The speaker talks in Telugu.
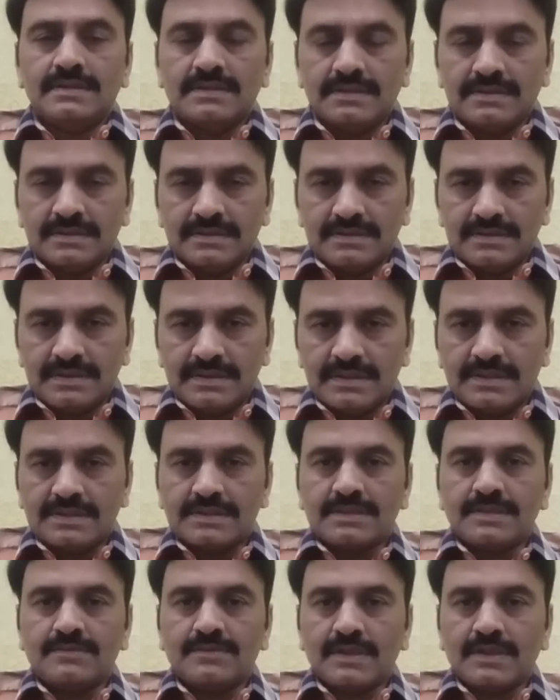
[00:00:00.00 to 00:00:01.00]
శ్రీకృష్ణ
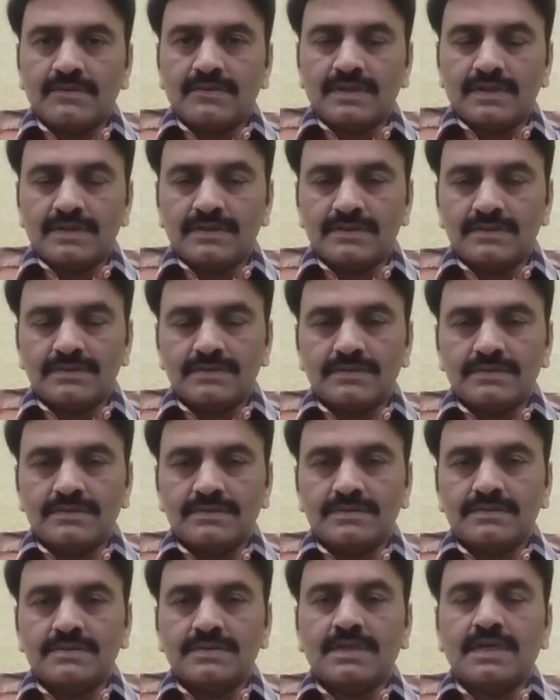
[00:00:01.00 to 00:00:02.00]
భగవానుడు
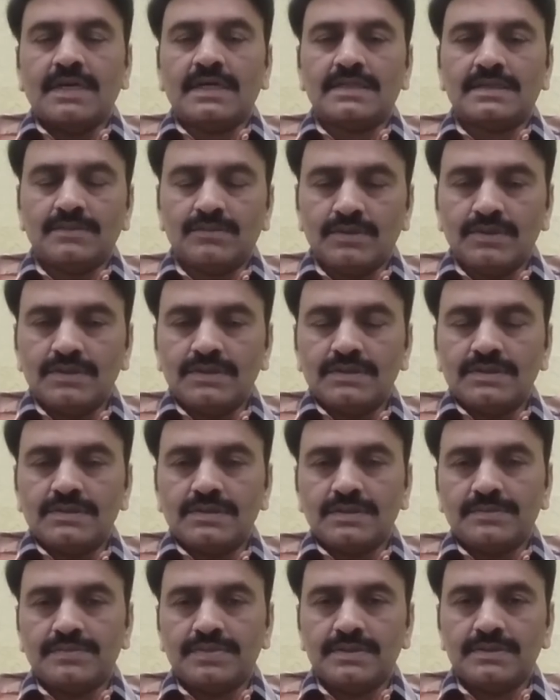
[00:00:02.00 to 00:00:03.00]

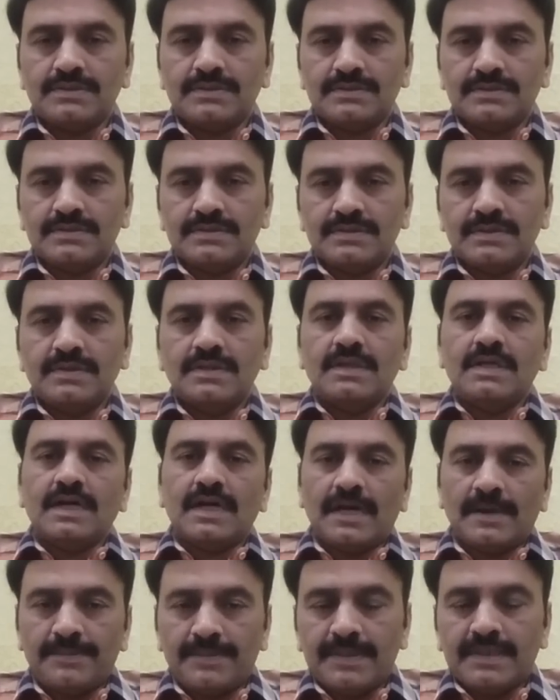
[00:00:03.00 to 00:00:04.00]
అంతమొందించినప్పుడు
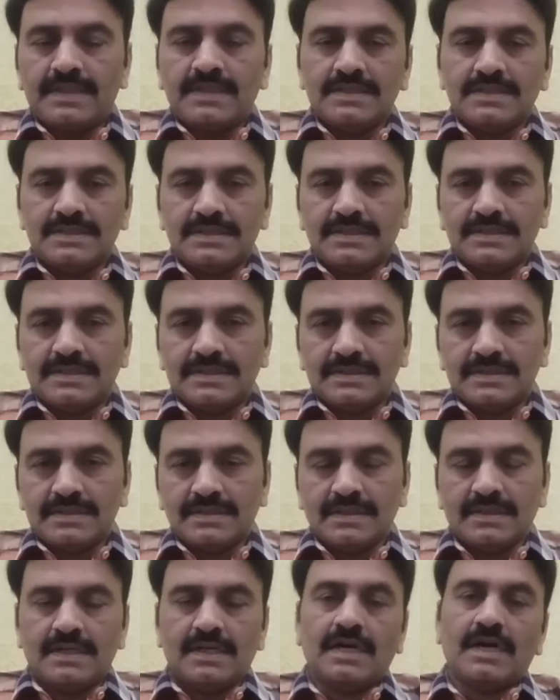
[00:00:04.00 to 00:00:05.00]
అప్పటి నుంచి
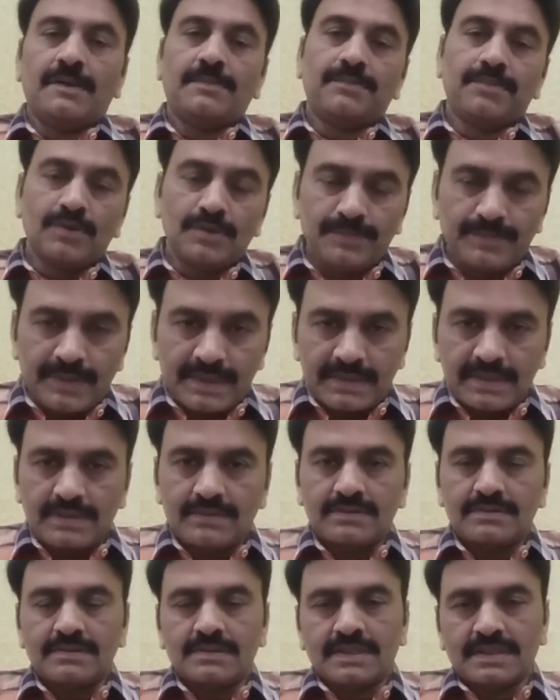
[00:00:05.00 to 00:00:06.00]
అప్పుడు ప్రజలు
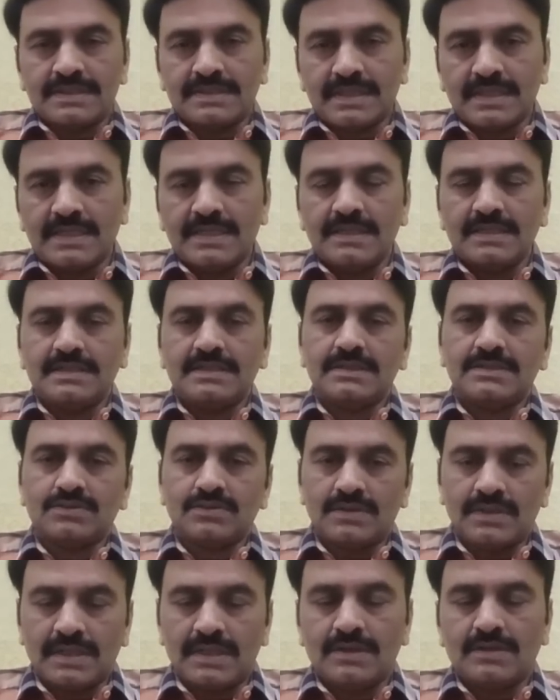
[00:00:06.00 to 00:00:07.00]
కష్టాల నుంచి
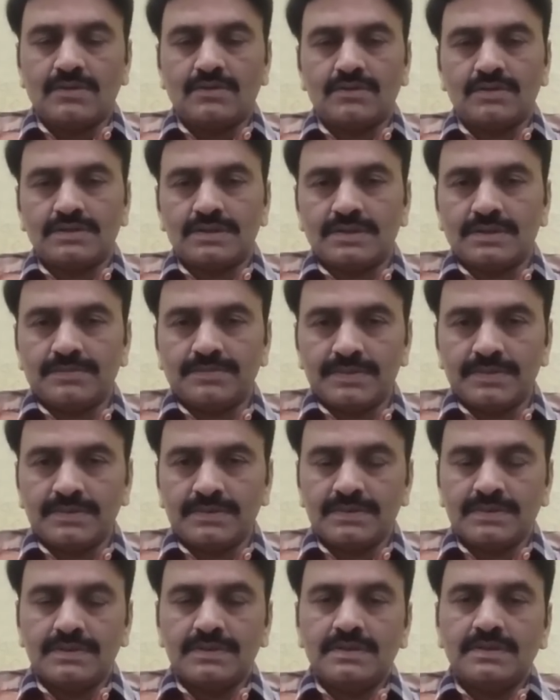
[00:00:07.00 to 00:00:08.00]
సుఖాల్లోకి వచ్చినప్పుడు
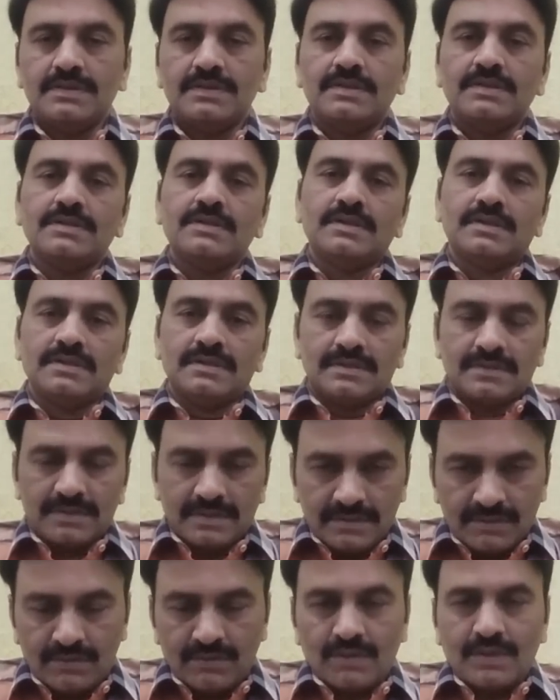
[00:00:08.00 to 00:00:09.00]

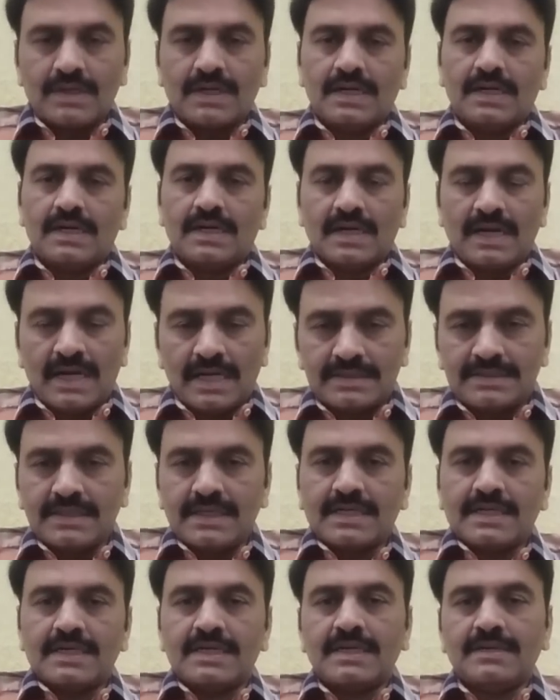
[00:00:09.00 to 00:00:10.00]
ఒక
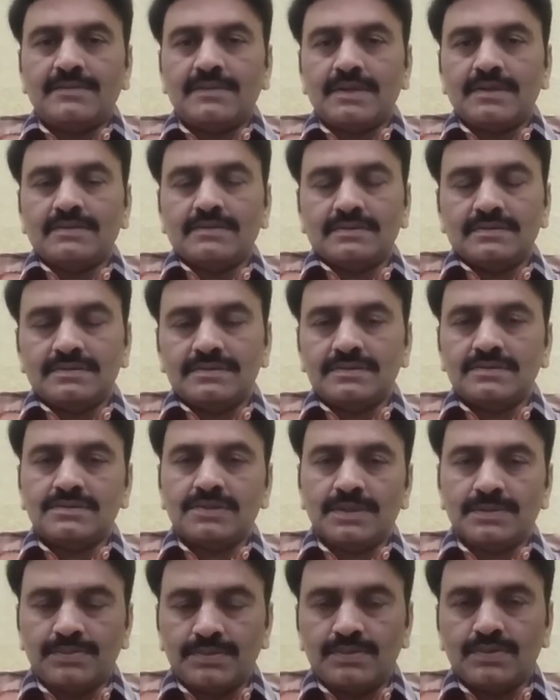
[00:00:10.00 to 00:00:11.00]
ఆచారంగా మనం
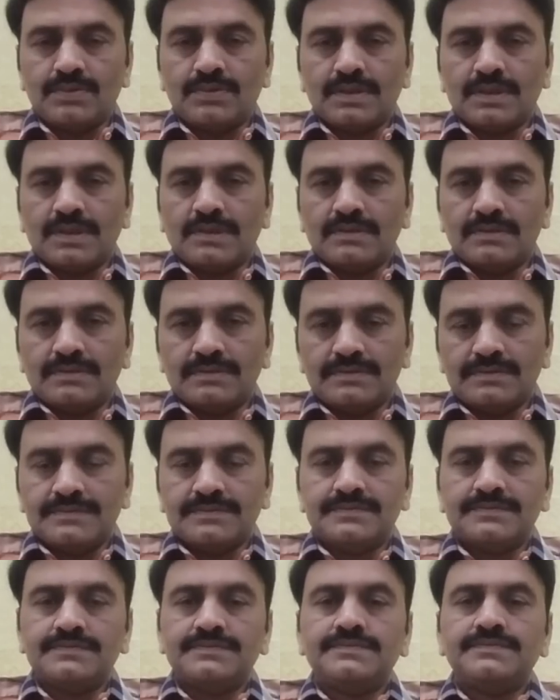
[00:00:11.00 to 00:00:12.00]
జరుపుకుంటున్నాం
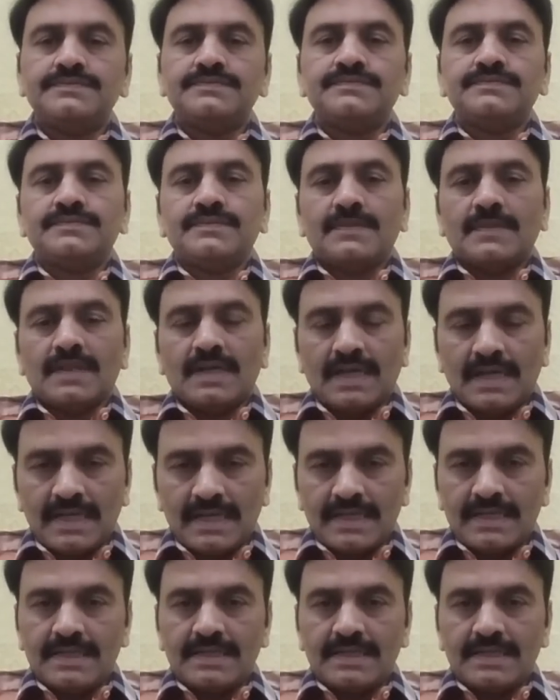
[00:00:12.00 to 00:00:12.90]
అలాగే